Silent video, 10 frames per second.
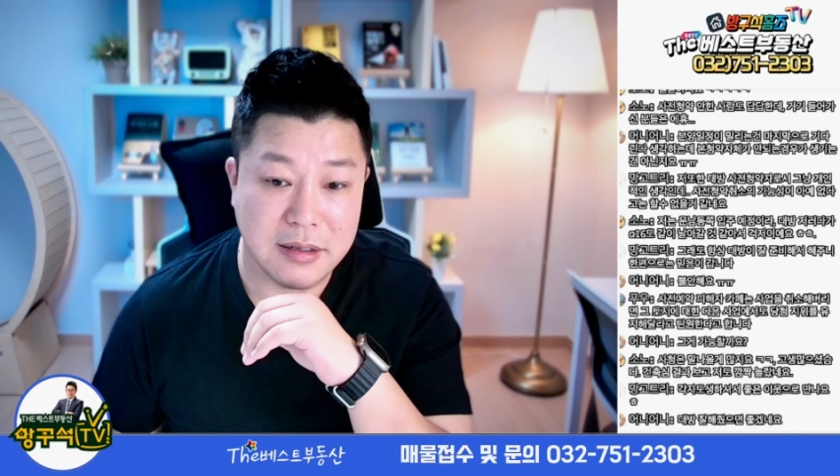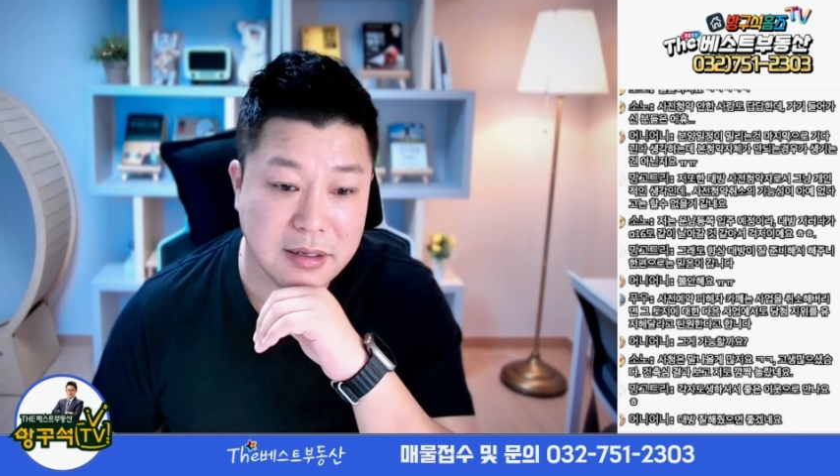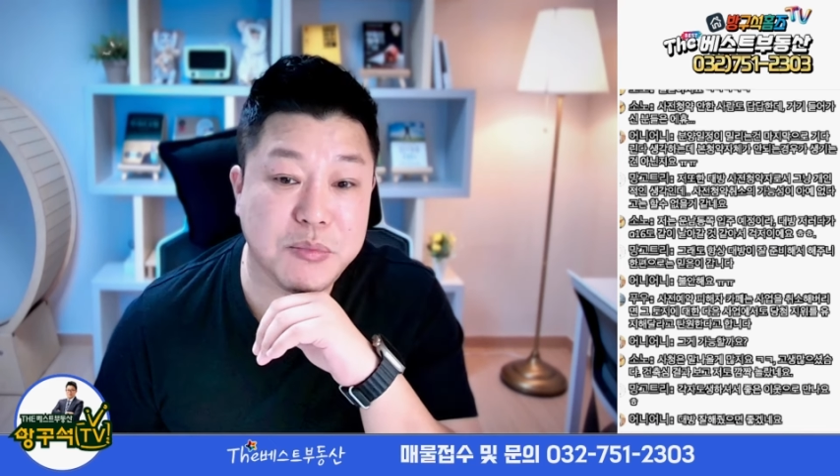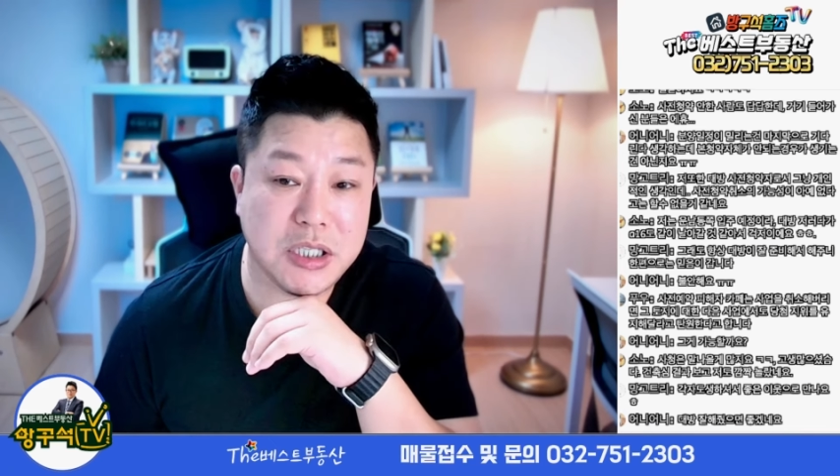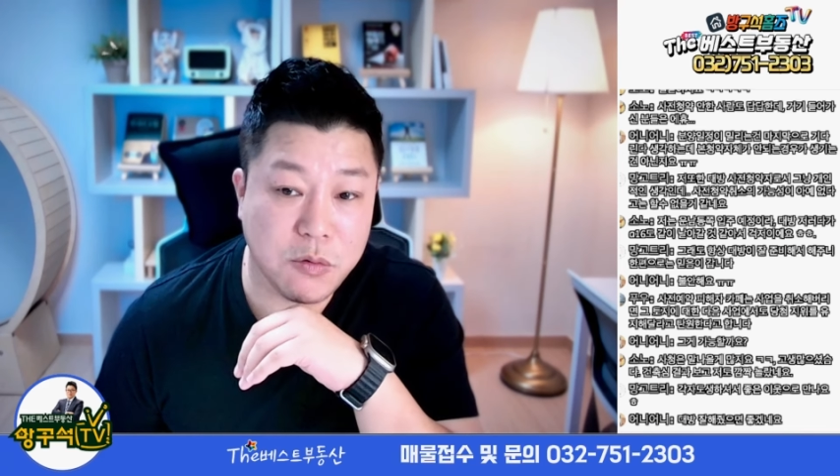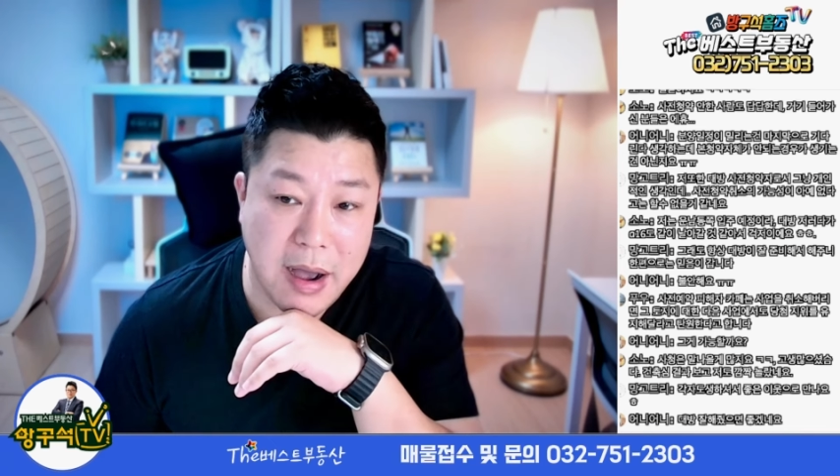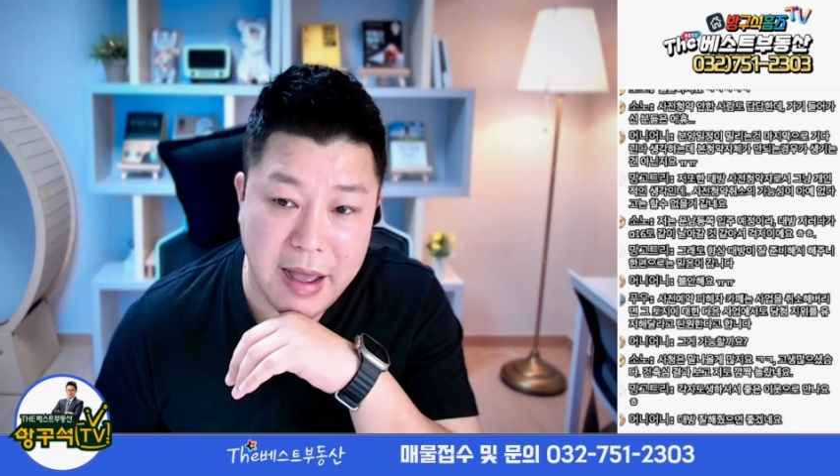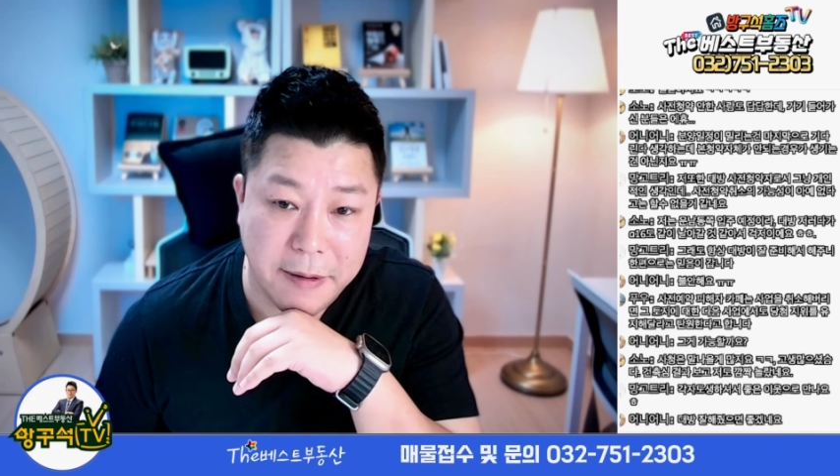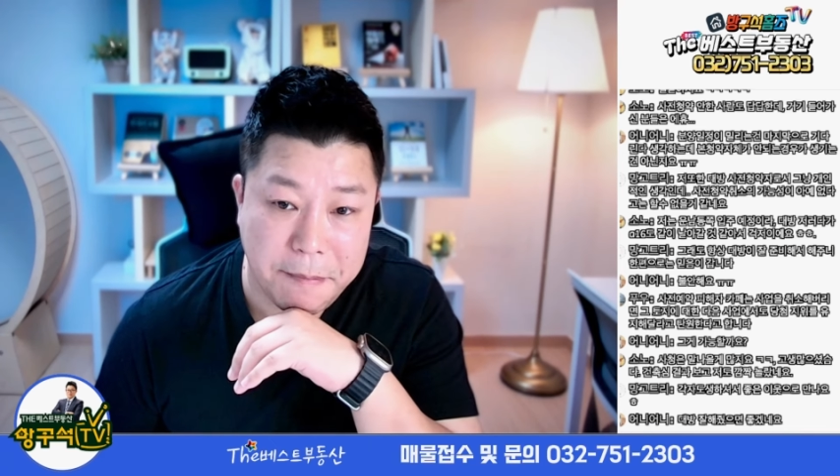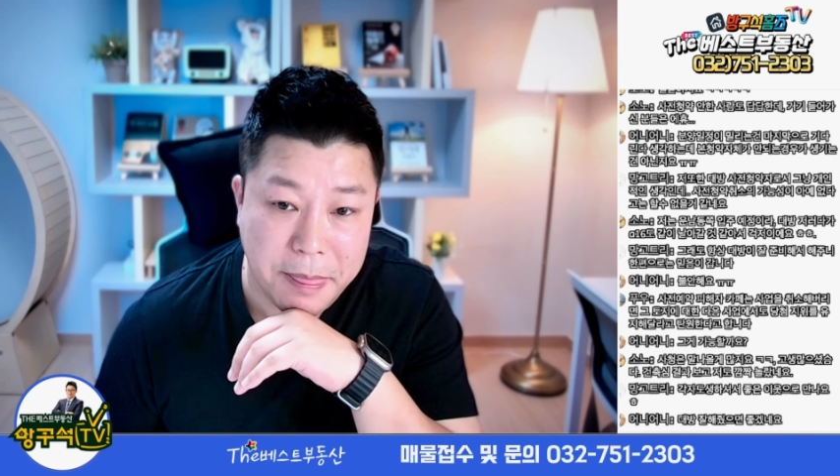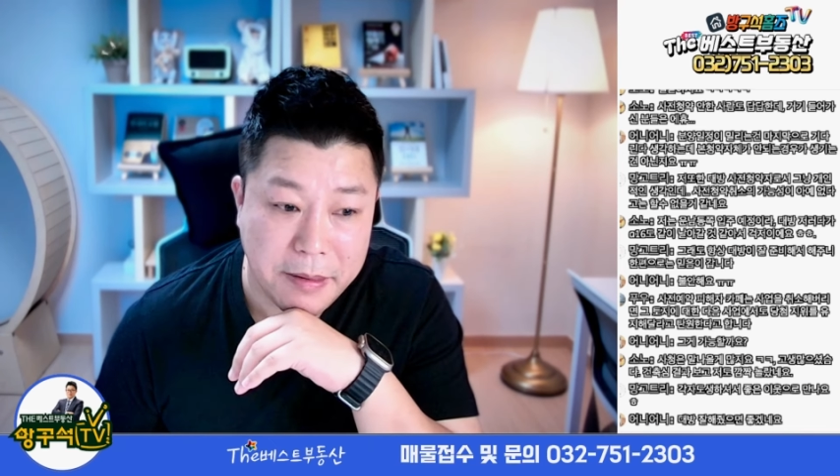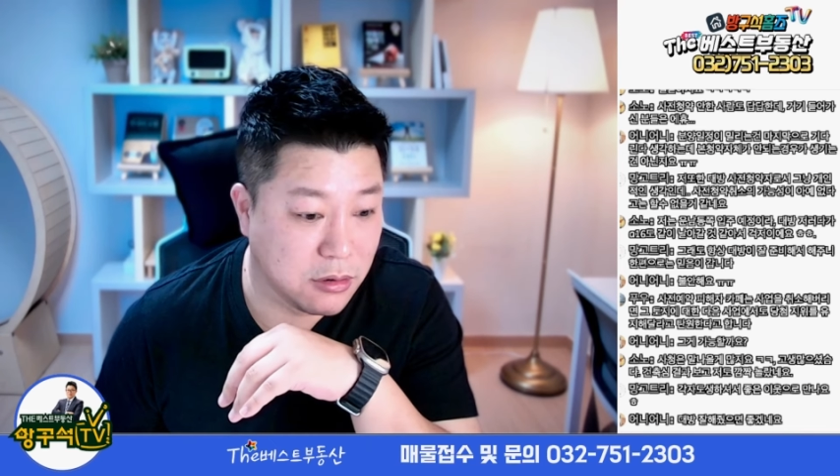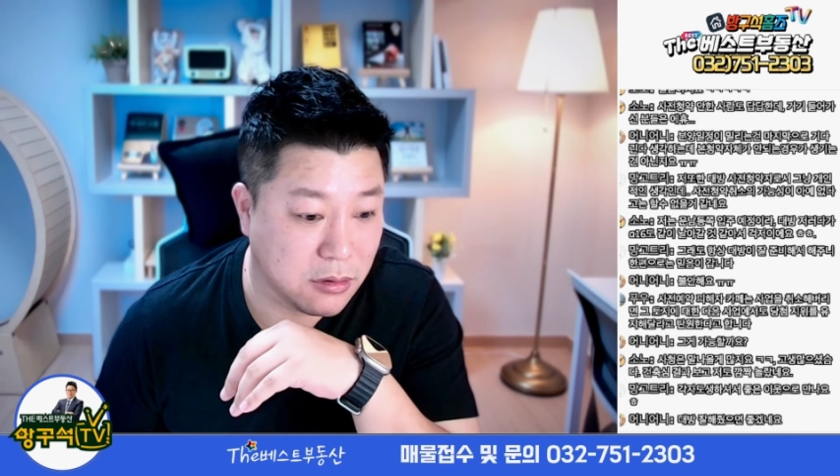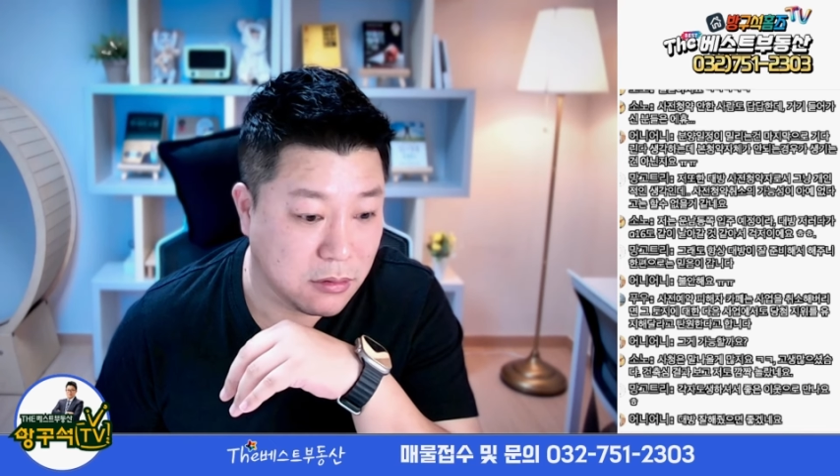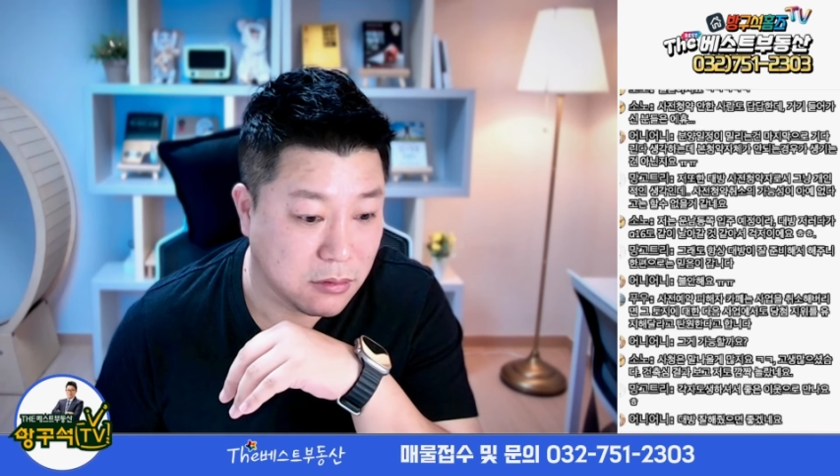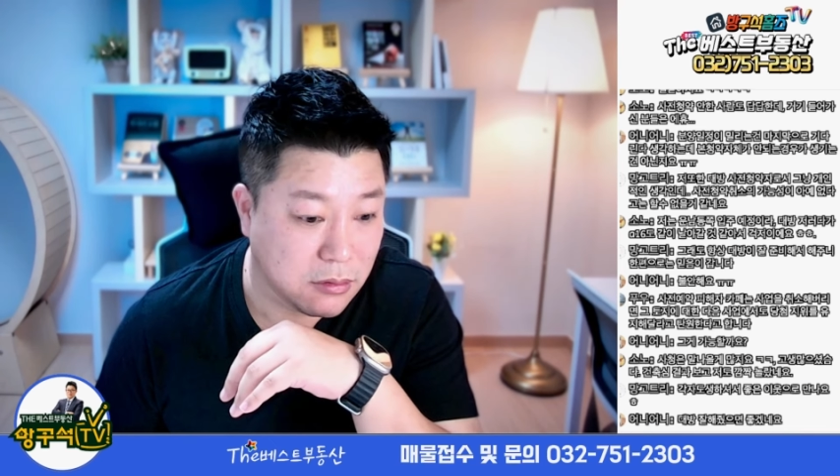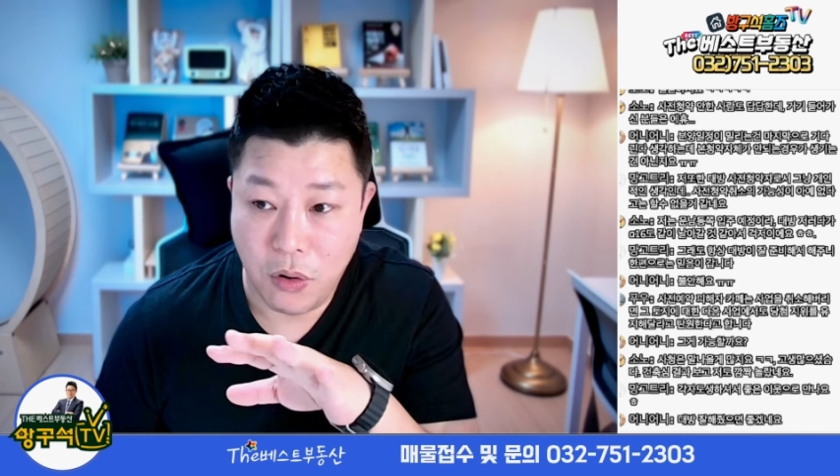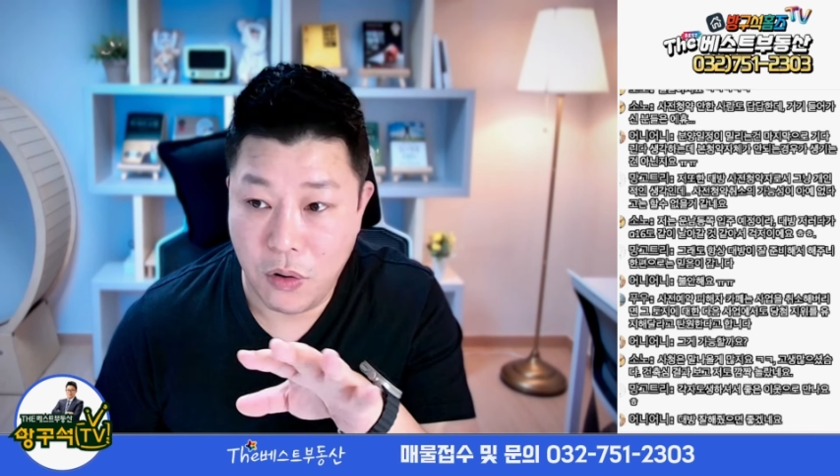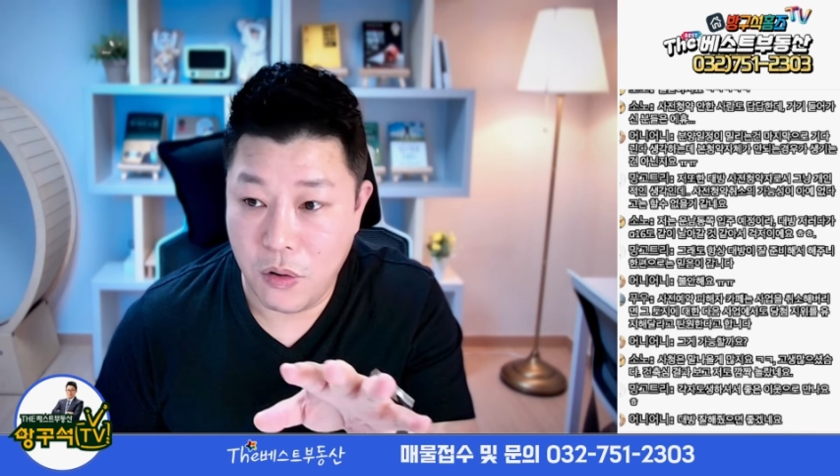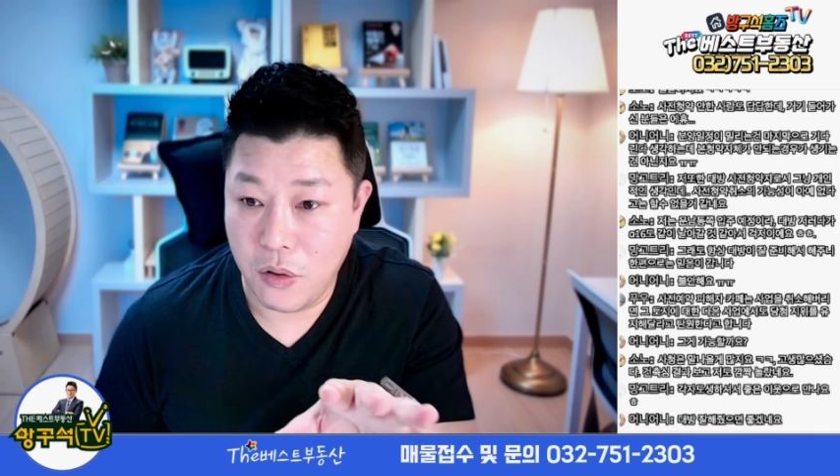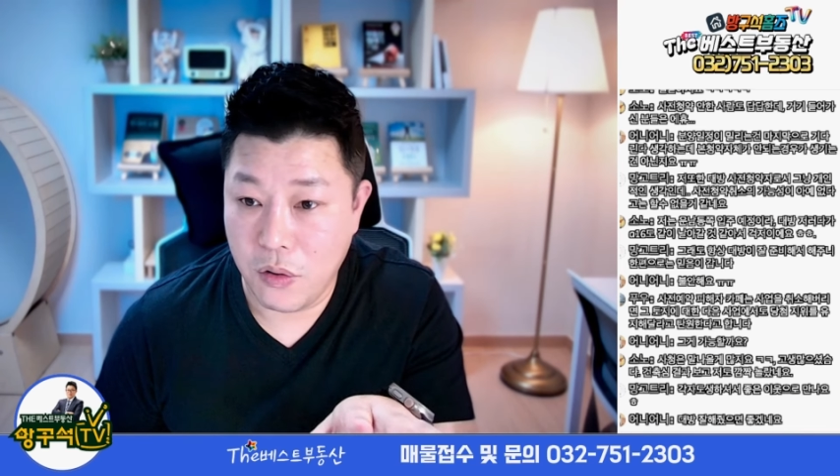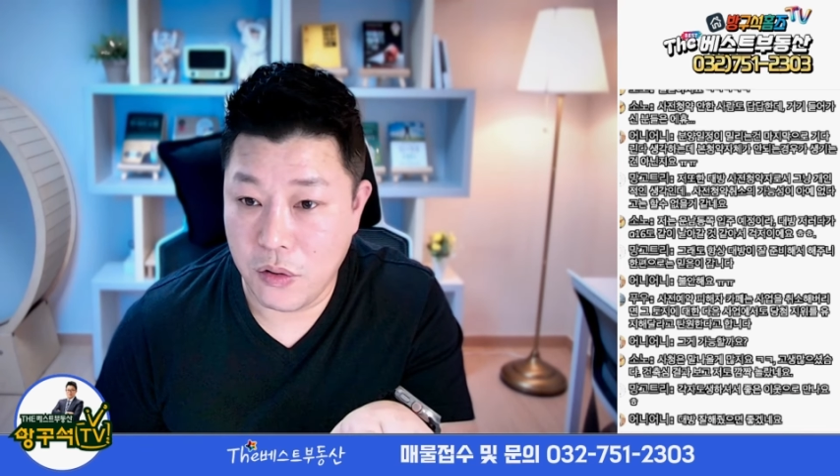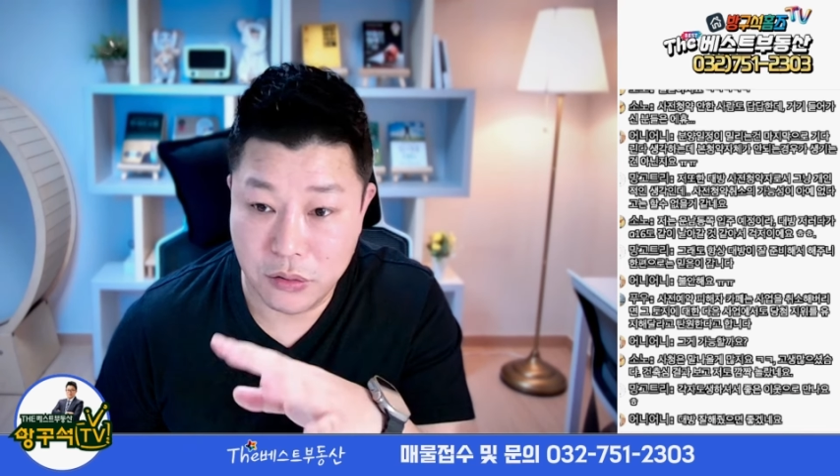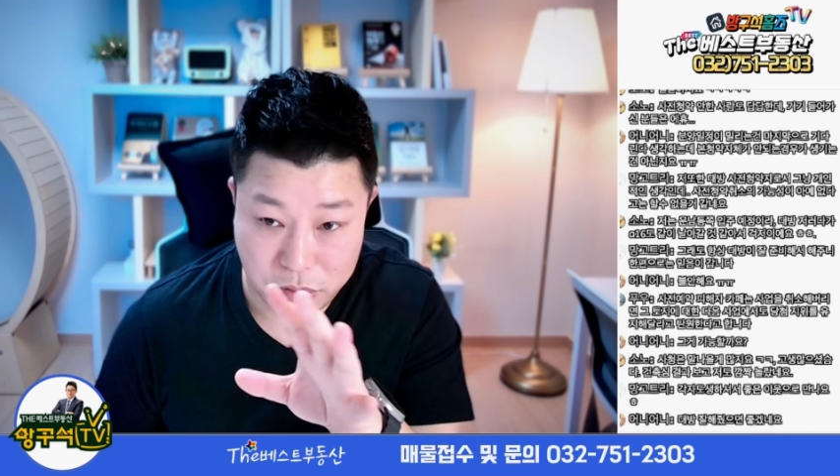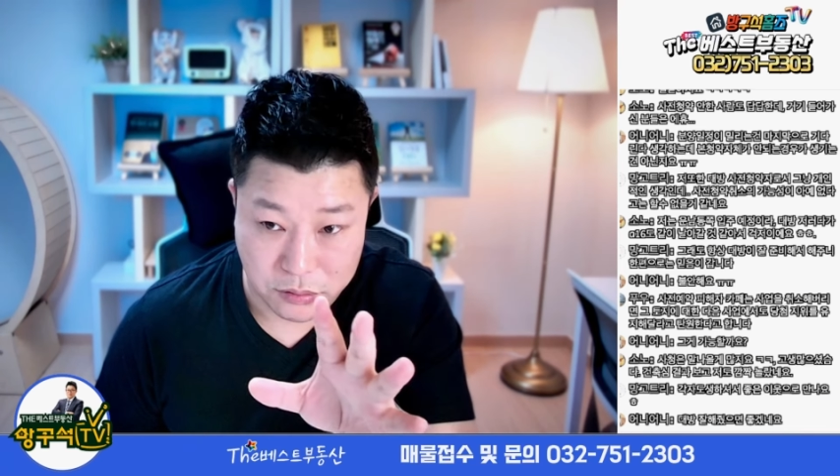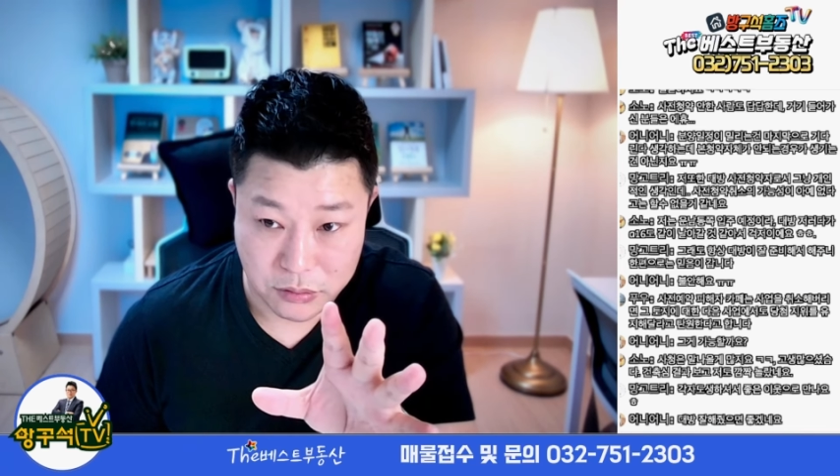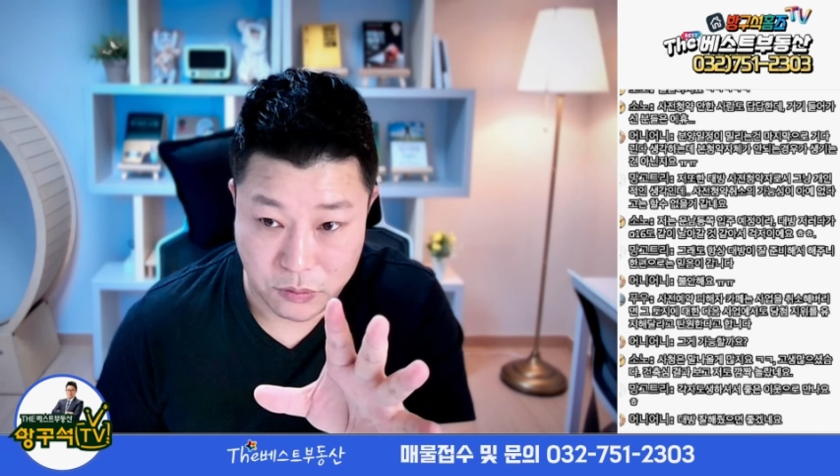입지와 그리고 또 이런